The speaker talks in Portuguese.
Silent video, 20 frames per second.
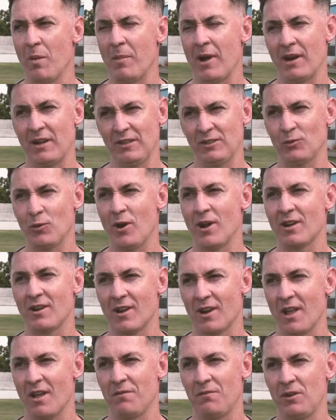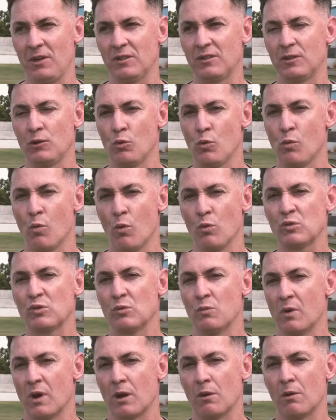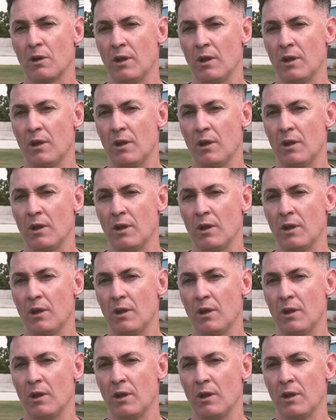marca histórica, né? 25 gols no ano